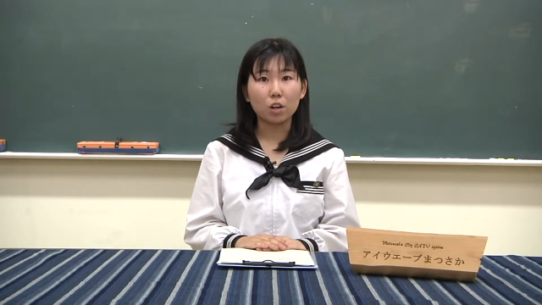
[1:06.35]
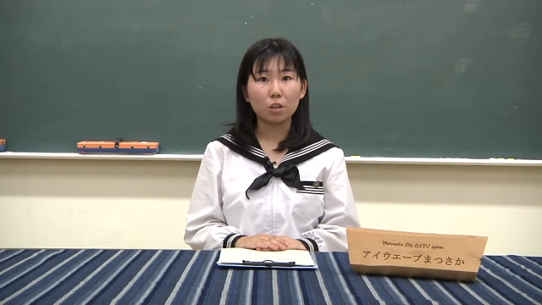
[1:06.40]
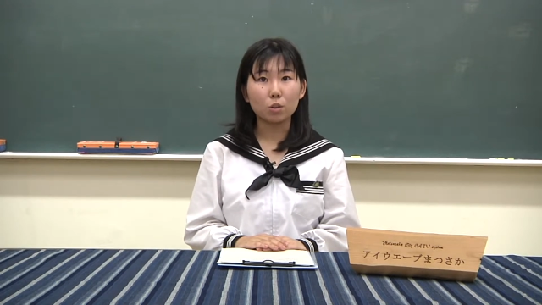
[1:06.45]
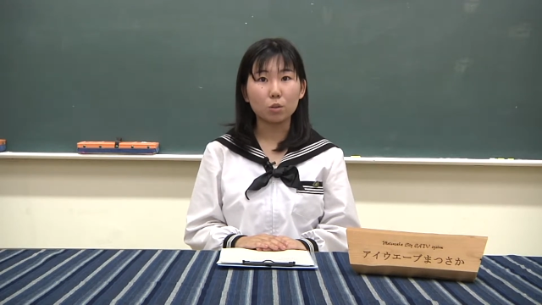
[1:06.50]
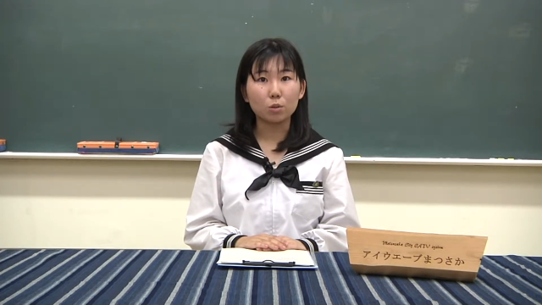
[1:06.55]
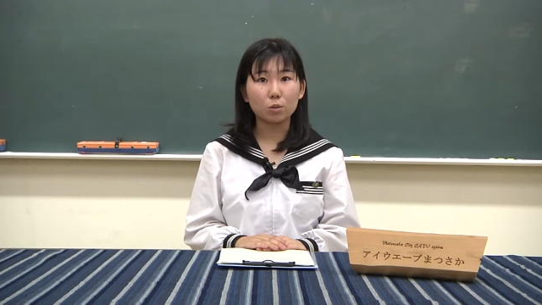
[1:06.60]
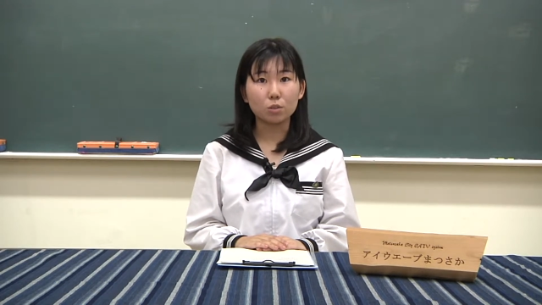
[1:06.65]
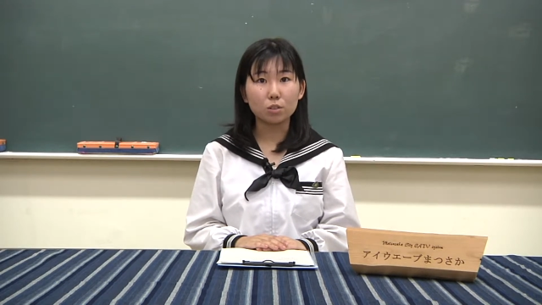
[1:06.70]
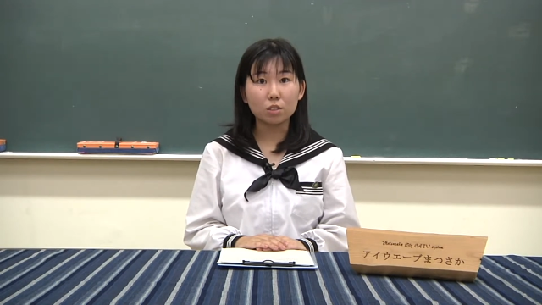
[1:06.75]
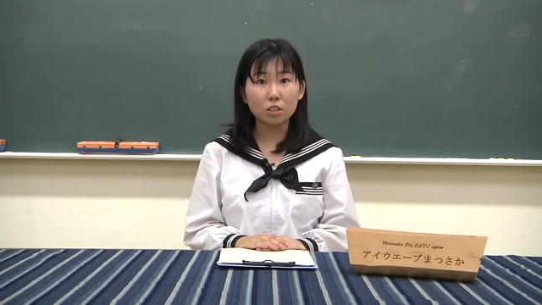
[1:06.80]
日
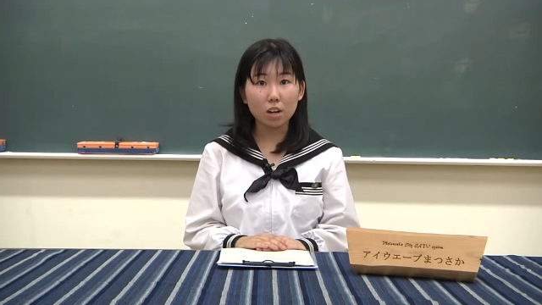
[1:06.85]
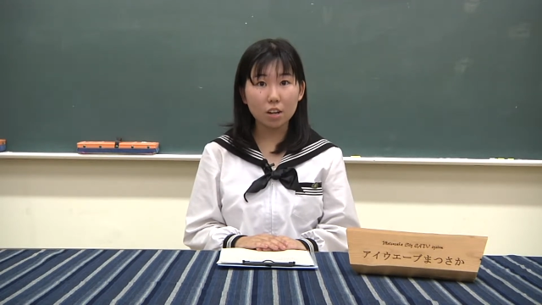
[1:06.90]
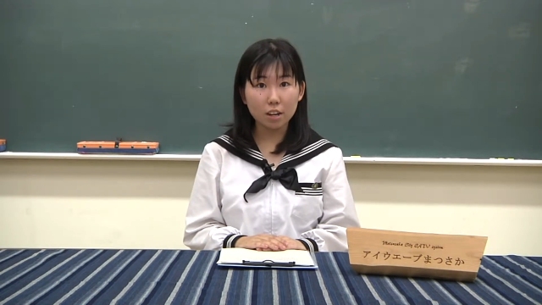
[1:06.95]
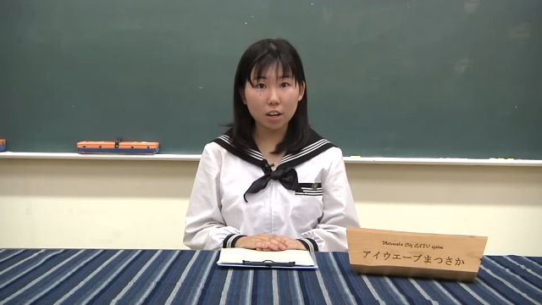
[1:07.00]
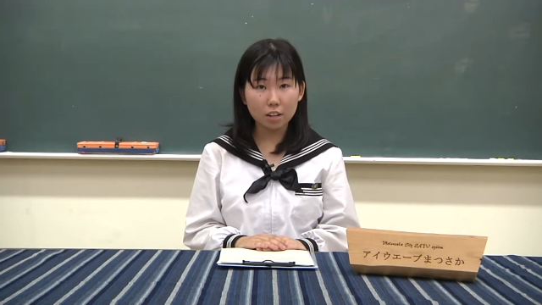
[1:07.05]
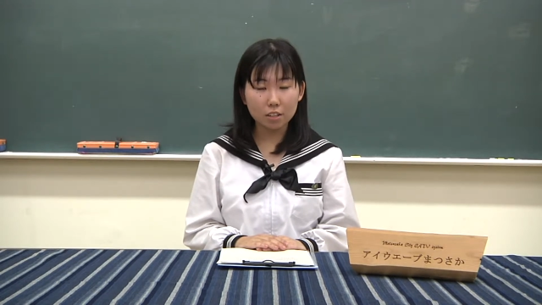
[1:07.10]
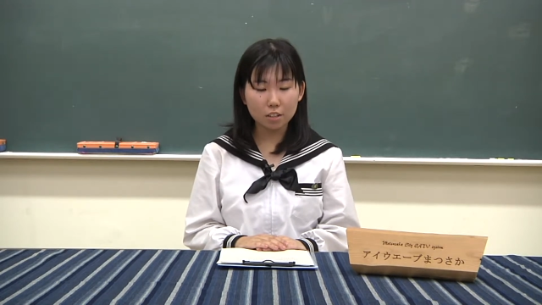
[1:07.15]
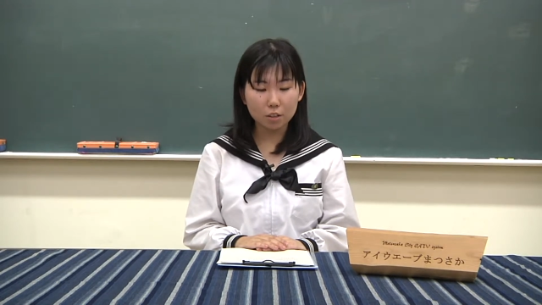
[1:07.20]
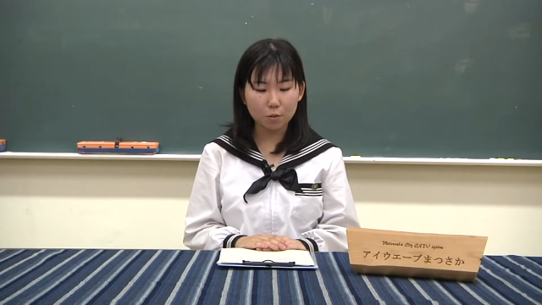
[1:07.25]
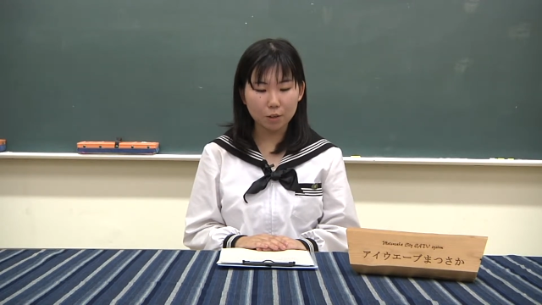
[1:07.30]
の2日
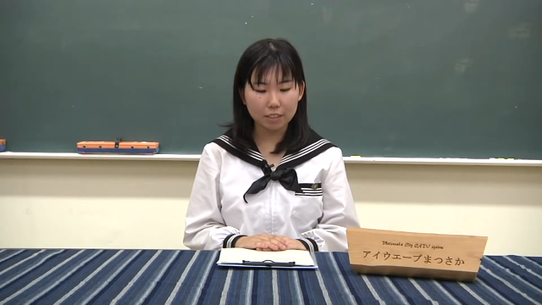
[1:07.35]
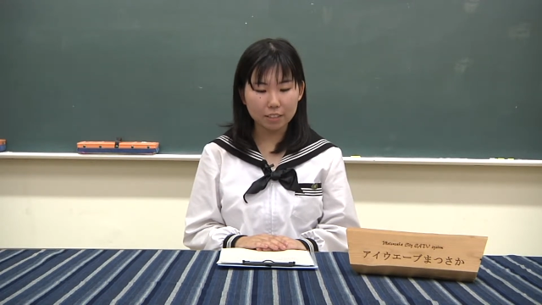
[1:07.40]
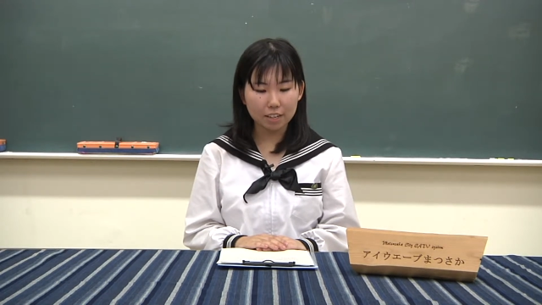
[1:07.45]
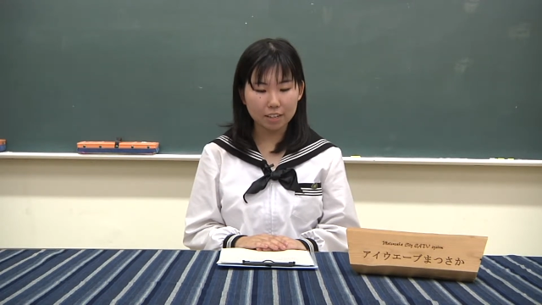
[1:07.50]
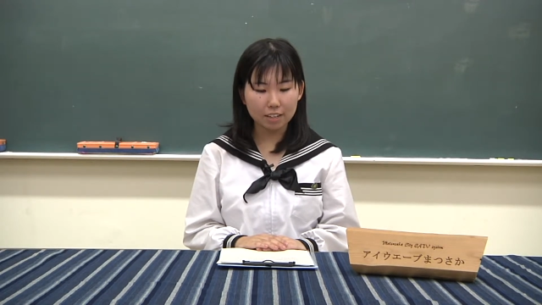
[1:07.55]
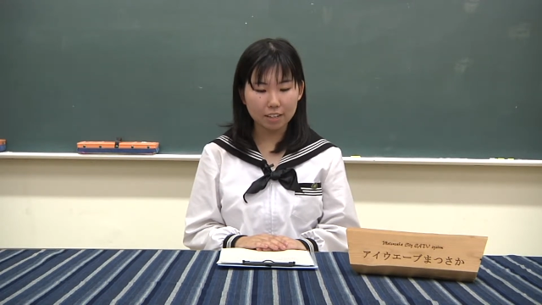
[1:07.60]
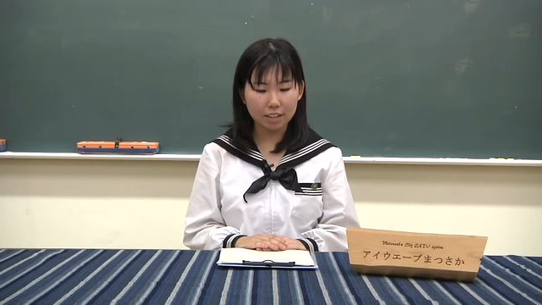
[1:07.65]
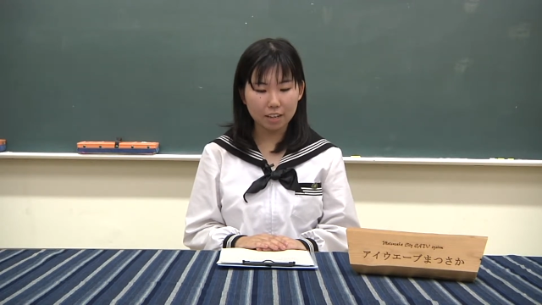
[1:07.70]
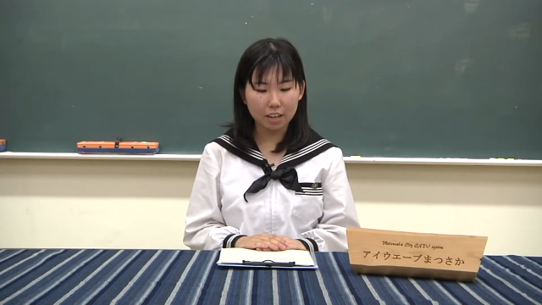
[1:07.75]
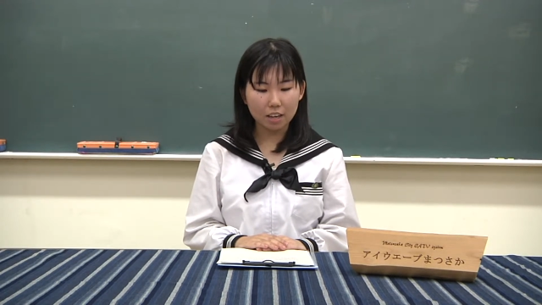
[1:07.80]
間にわ
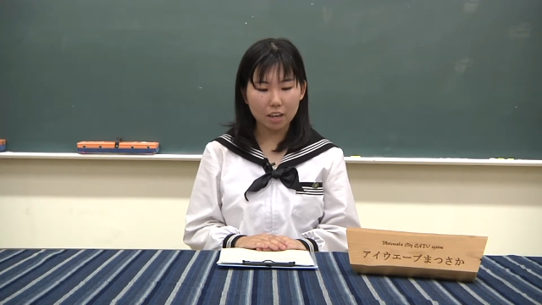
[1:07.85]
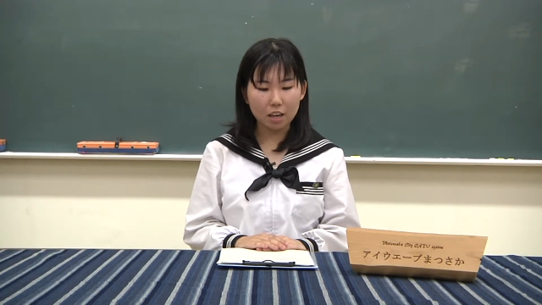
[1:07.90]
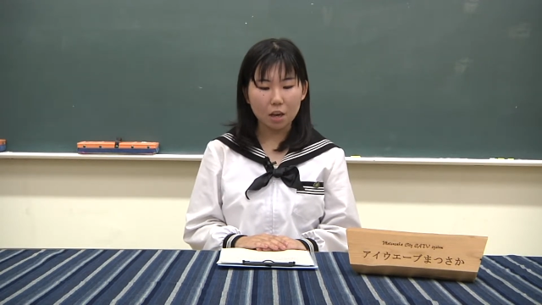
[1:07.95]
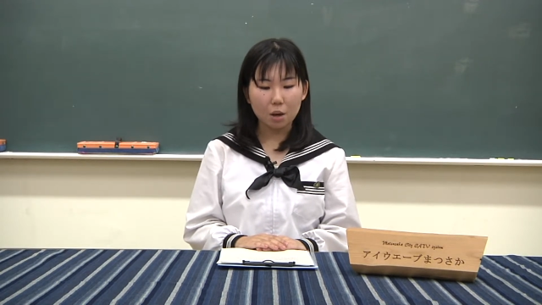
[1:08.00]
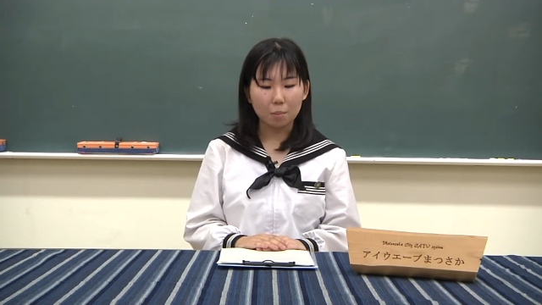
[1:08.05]
たり